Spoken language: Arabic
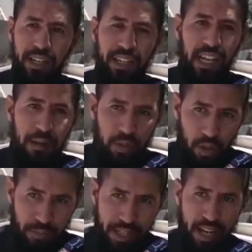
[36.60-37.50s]
ترقاب
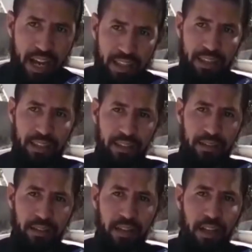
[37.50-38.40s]
سومية هاد
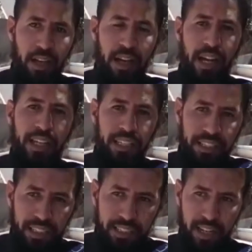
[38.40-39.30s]
راي
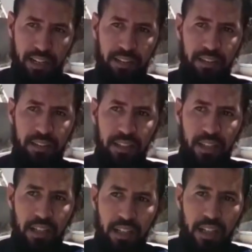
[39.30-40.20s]
خدعتنا
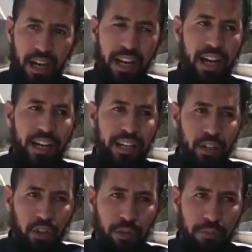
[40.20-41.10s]
راني
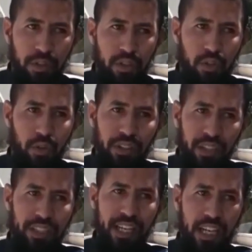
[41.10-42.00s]
نطلب من
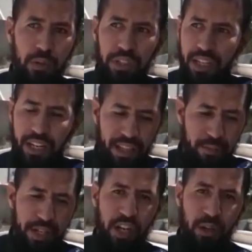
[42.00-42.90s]
السلطات يا خوتي رانا
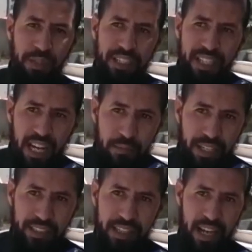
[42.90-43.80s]
48 ساعة
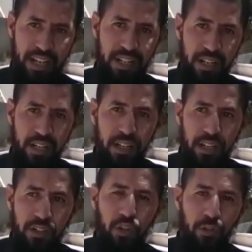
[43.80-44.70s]
ما رقدناش
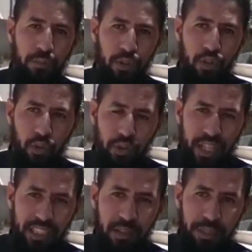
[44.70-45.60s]
نطلب من
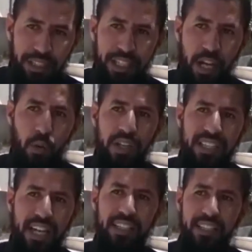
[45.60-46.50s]
السلطات المعنية
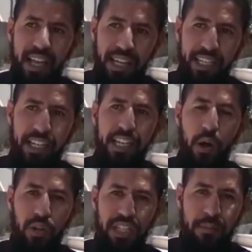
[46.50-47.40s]
ووزارة
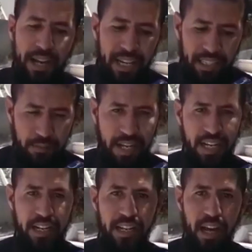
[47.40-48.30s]
الداخلية والجامعات
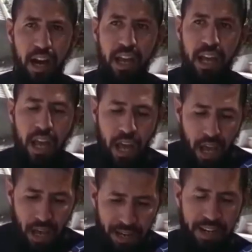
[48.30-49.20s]
المحلية
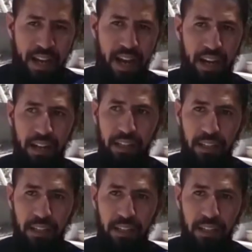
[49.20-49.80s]
انها